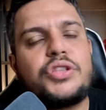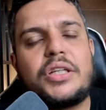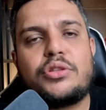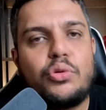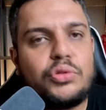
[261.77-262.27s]
que eu
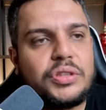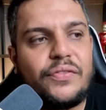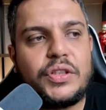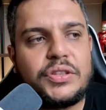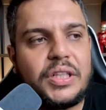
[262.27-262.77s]
já trouxe
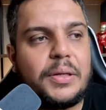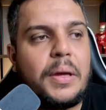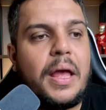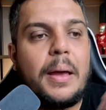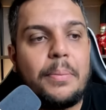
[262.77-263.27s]
vídeos
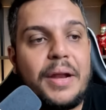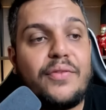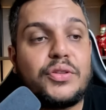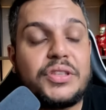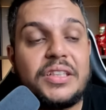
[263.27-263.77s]
aqui para
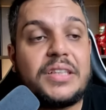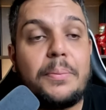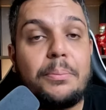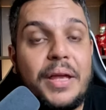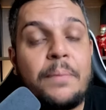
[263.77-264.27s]
vocês
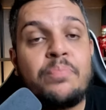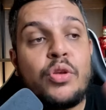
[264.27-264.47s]
também.